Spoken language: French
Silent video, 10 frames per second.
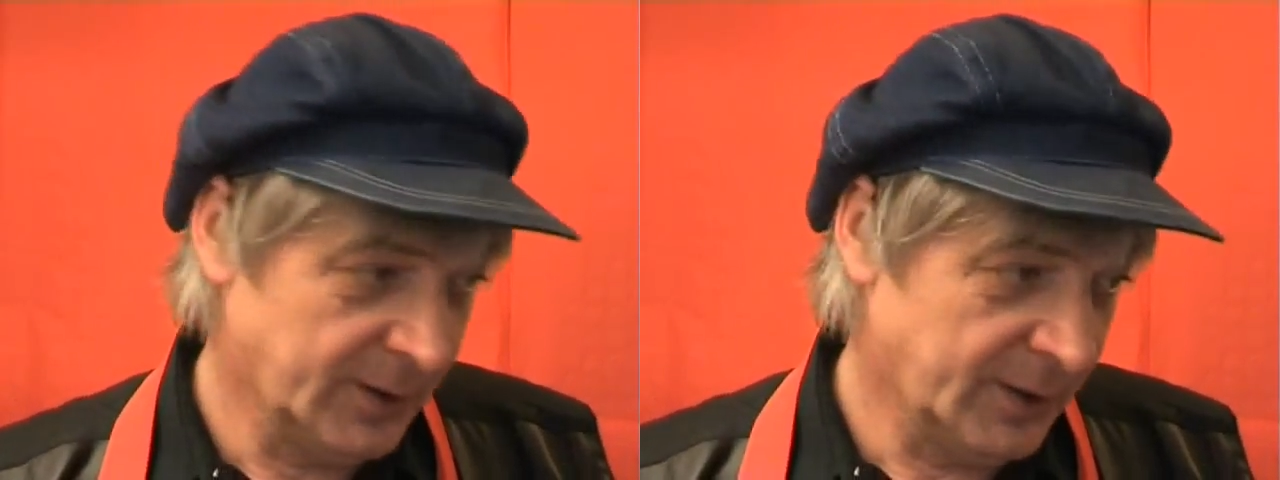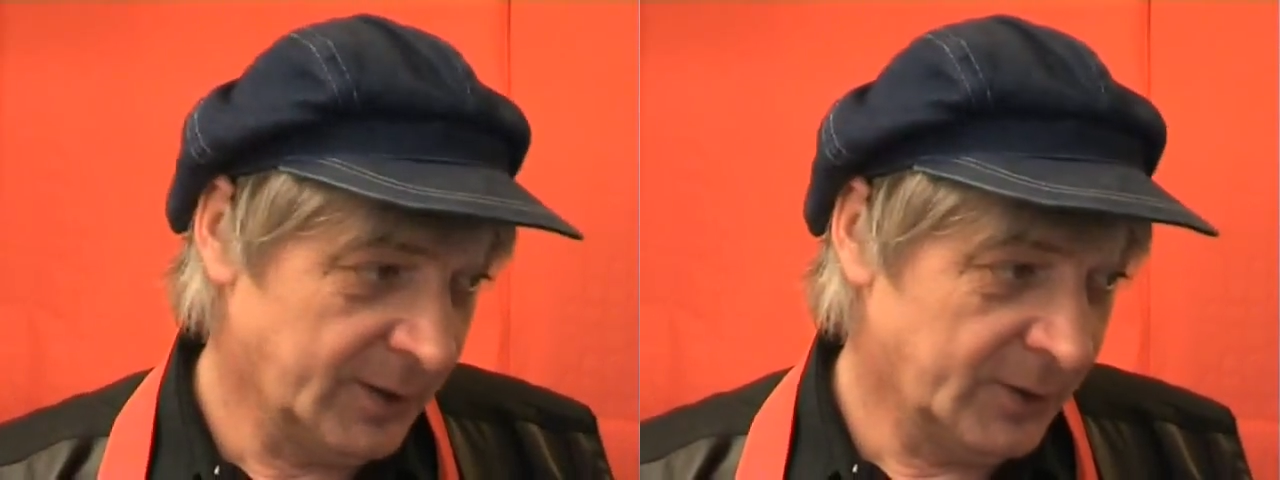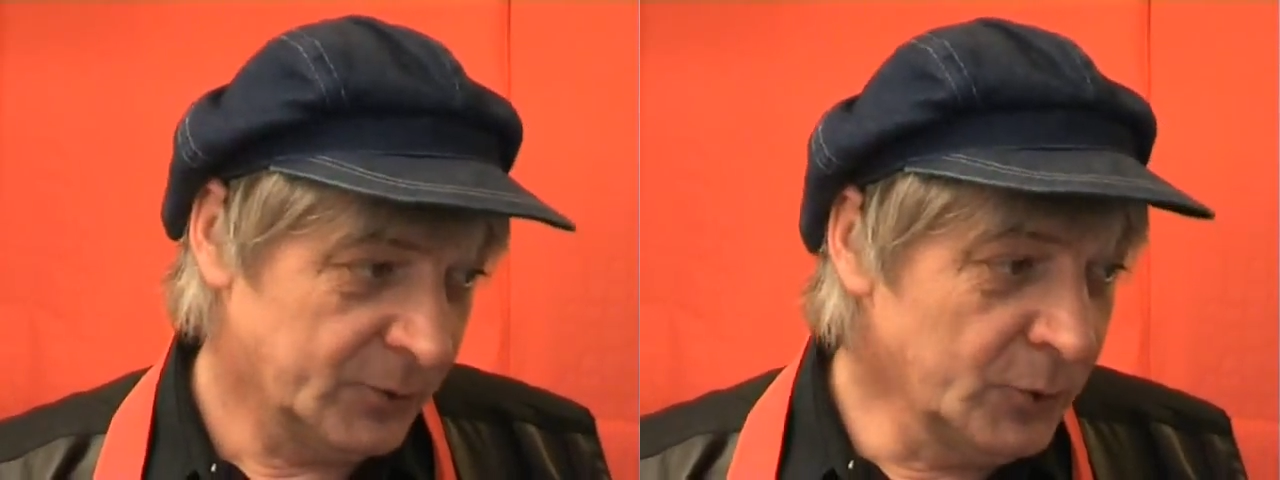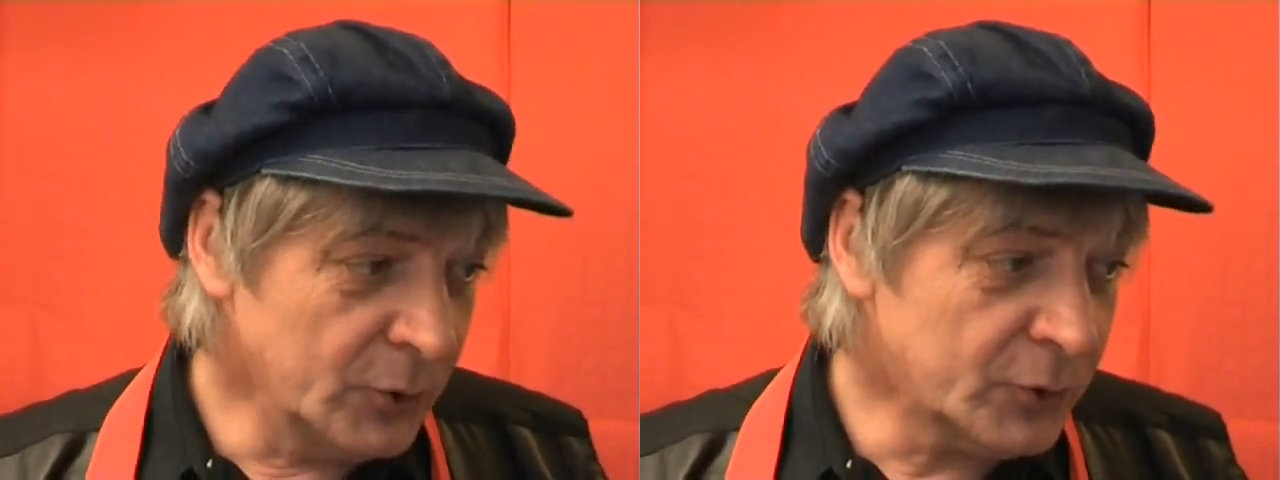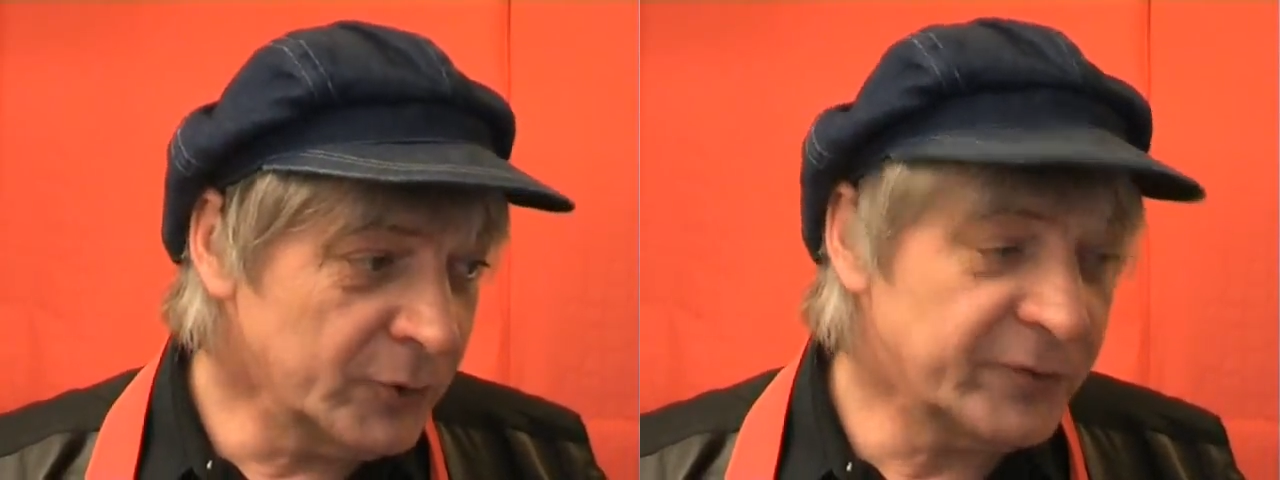Un bio
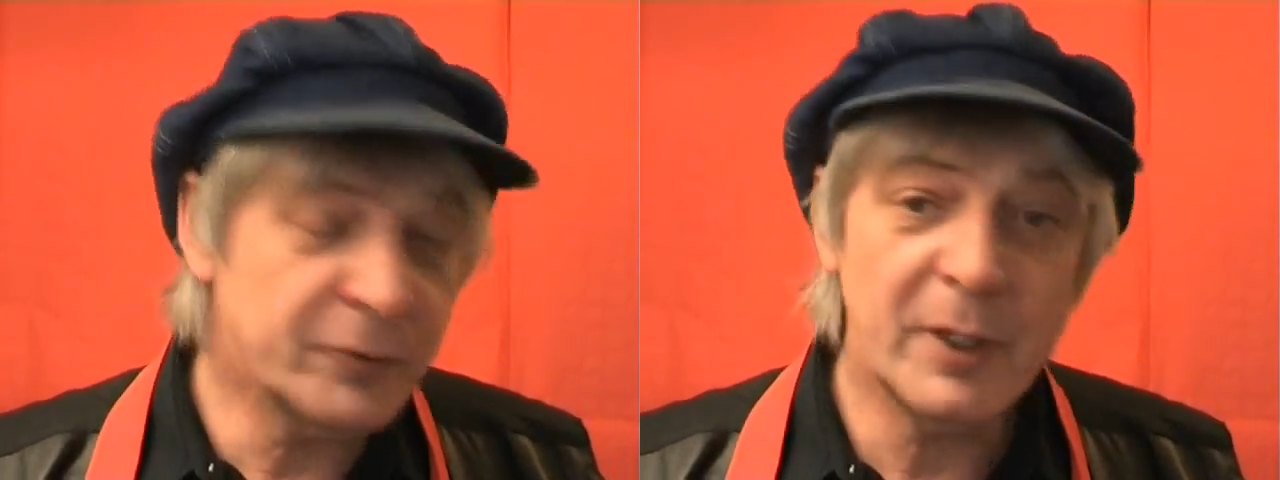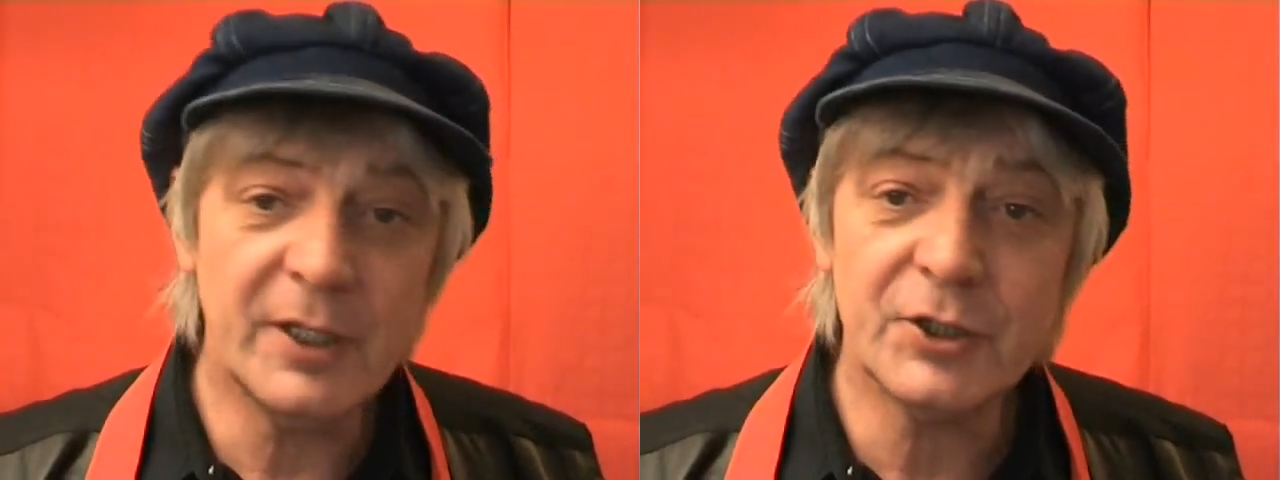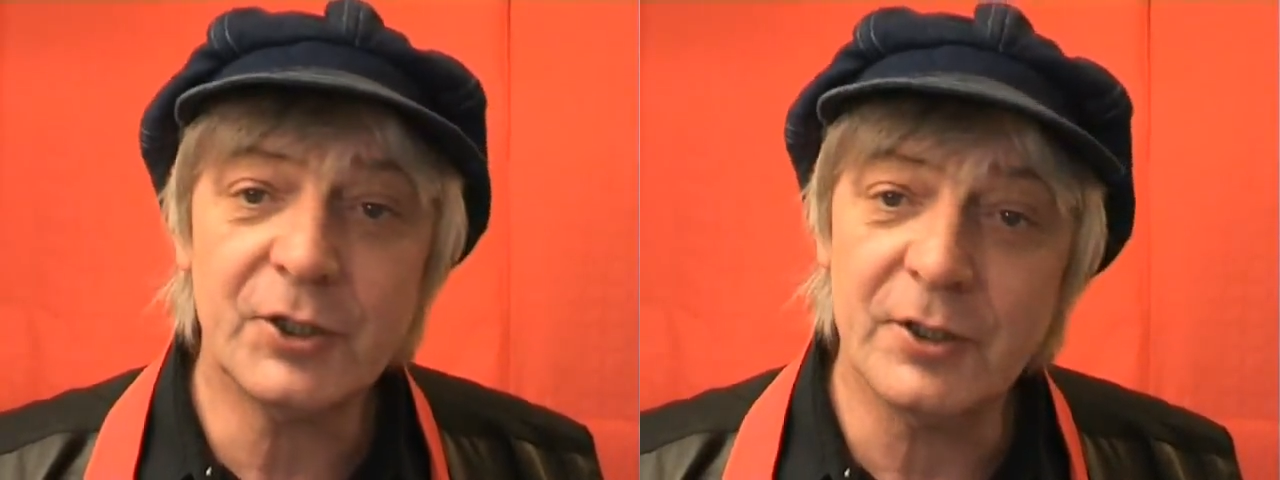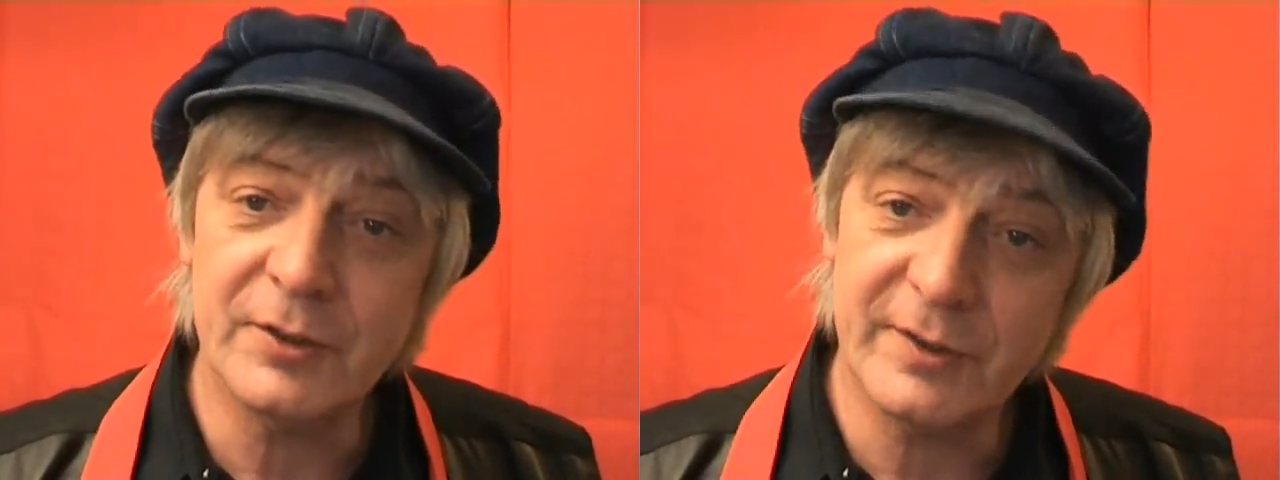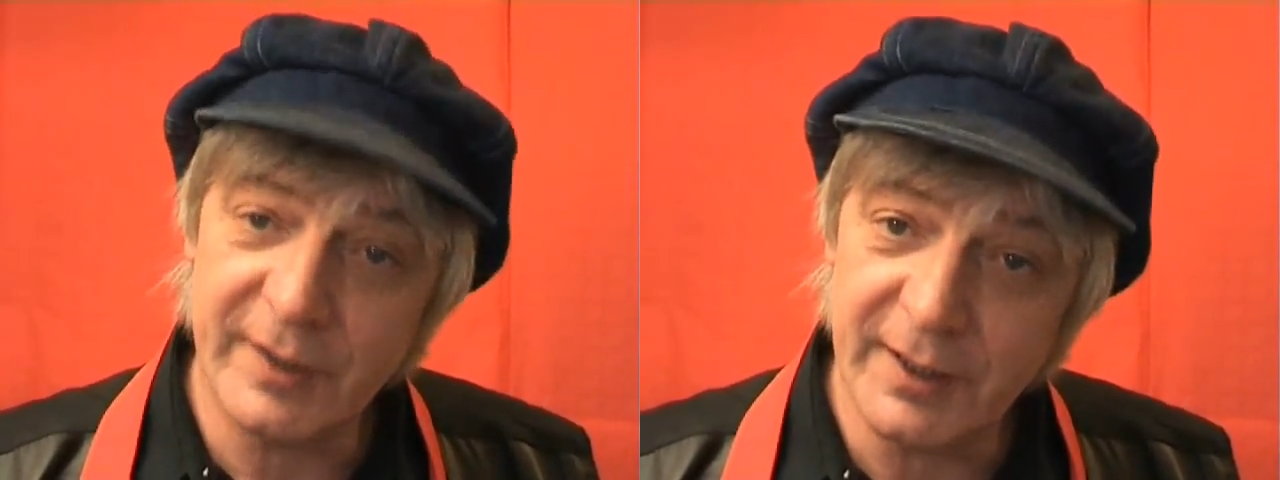corbio
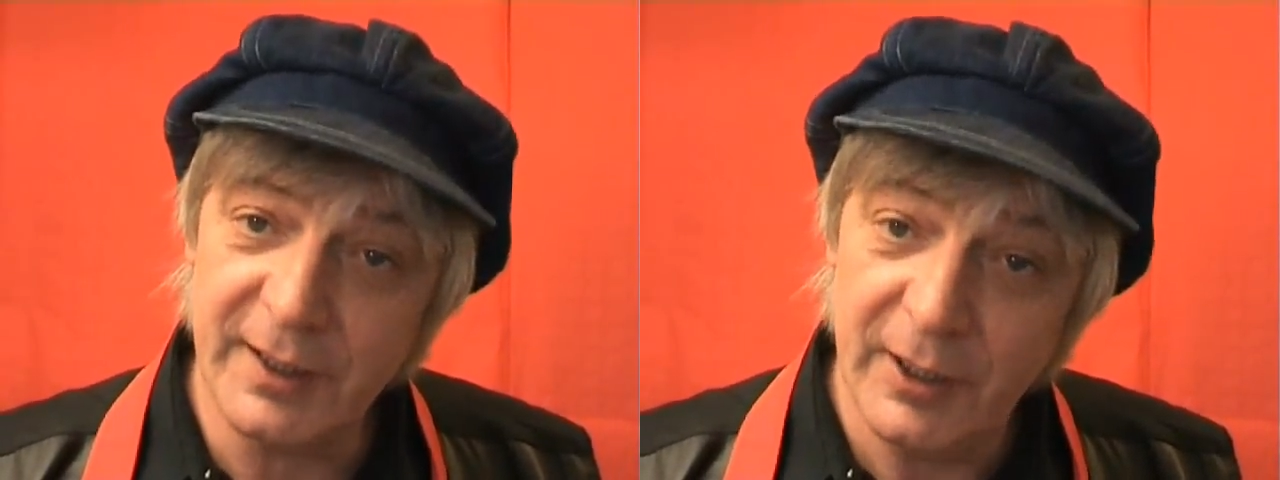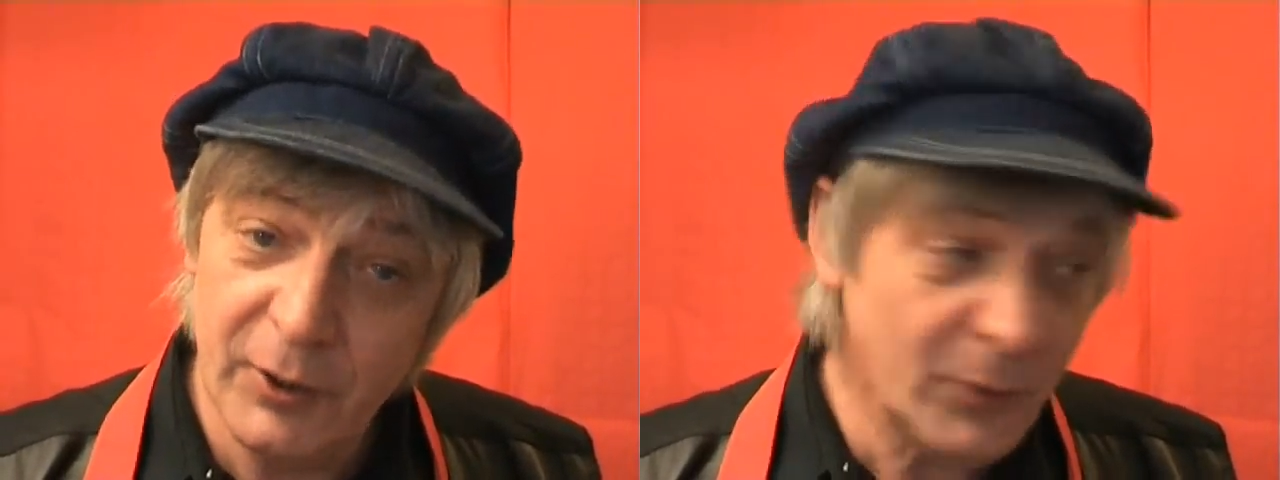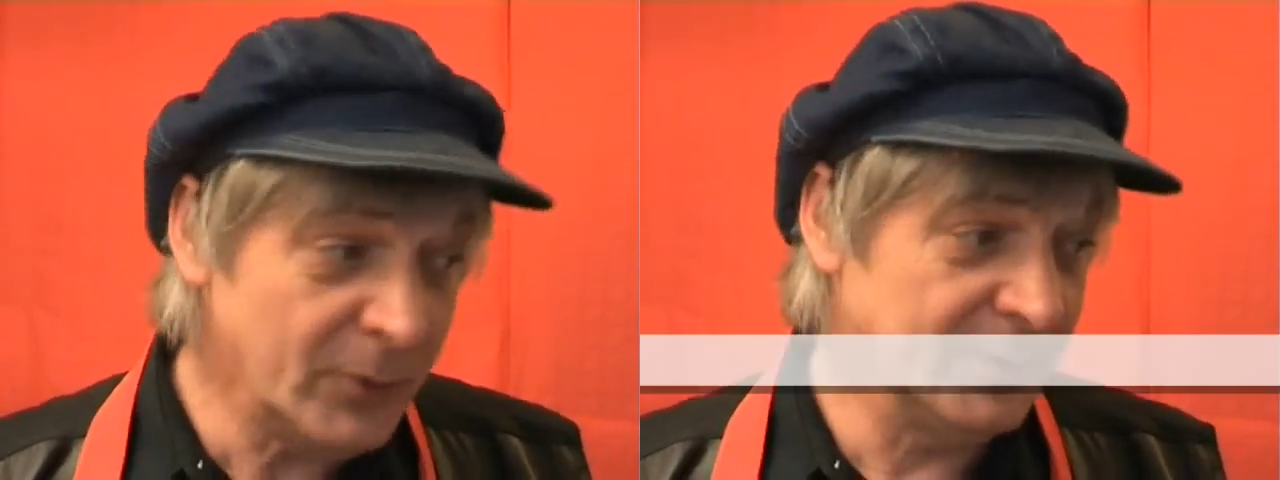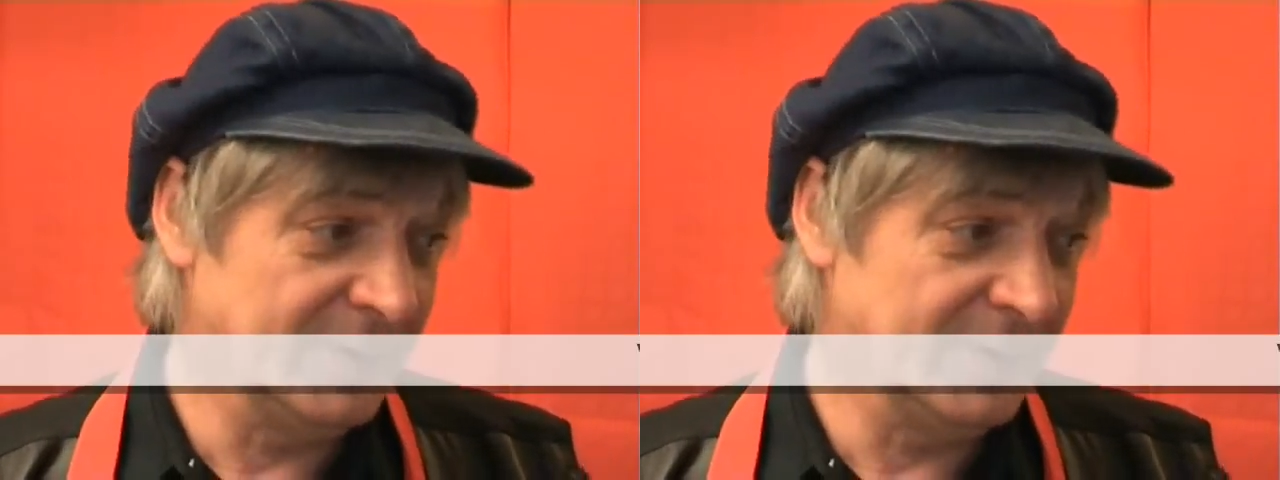tout noir,